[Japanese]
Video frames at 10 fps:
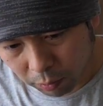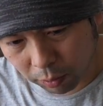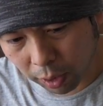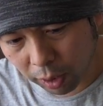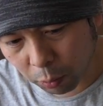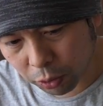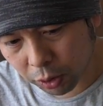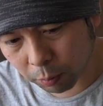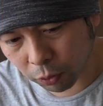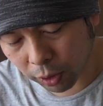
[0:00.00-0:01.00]
タレ美味
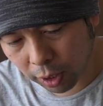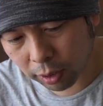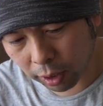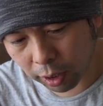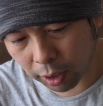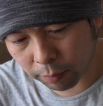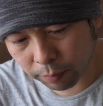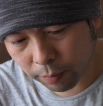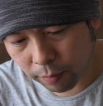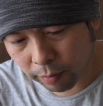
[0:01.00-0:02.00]
しいもんねタレが
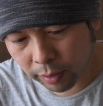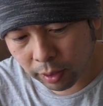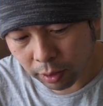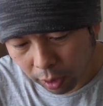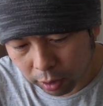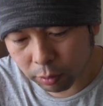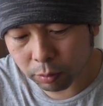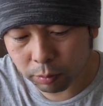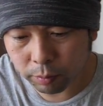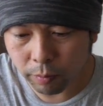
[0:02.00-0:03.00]
はい
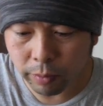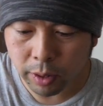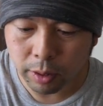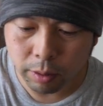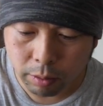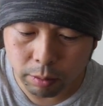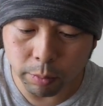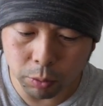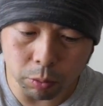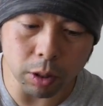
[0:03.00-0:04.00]

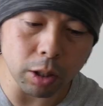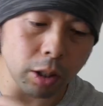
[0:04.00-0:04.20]
まあそんな